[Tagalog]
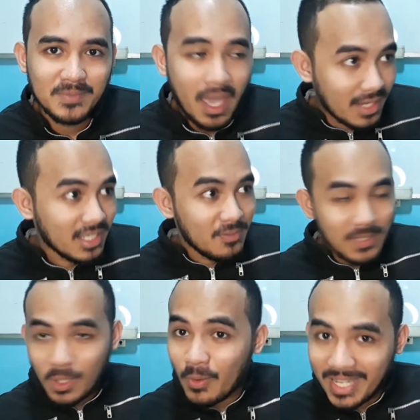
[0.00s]
And
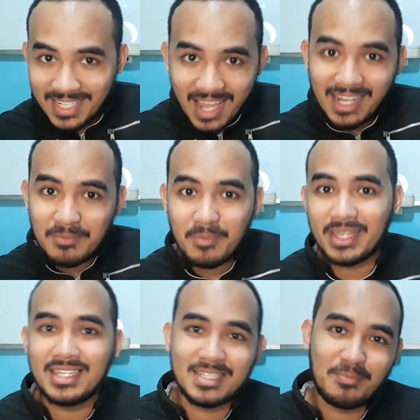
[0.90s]
even though kilala mo
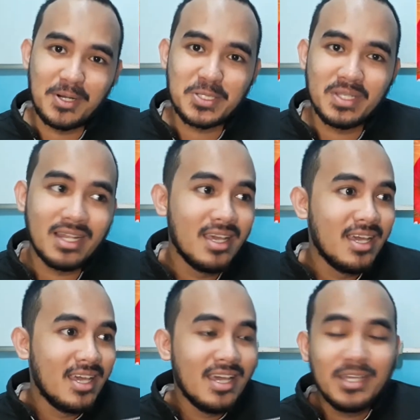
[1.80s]
man yan sa personal,
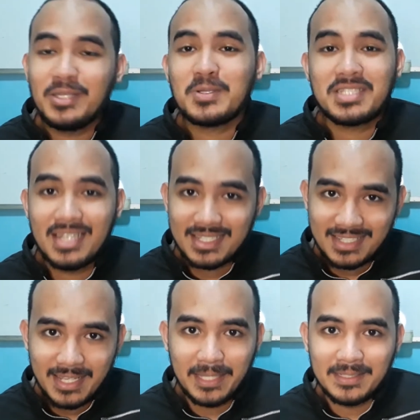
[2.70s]
useless
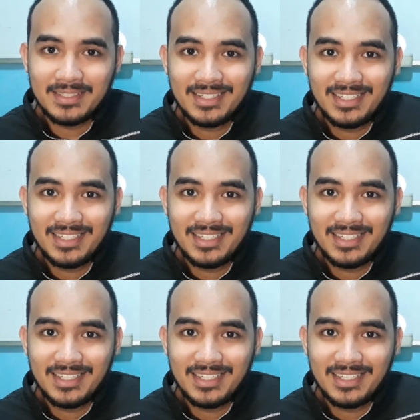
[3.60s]
din.